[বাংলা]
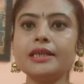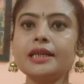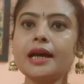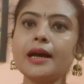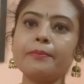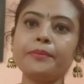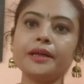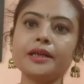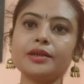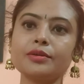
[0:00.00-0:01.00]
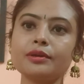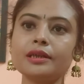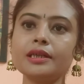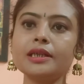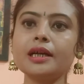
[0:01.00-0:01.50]
যা আপনাকে
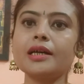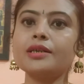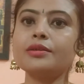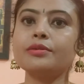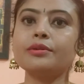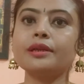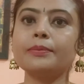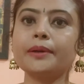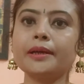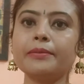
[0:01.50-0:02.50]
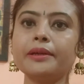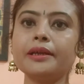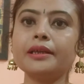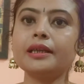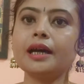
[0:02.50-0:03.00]
সত্যি সাহায্য করতে পারবে
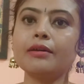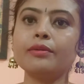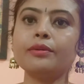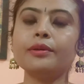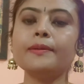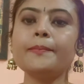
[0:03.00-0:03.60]
তা হলো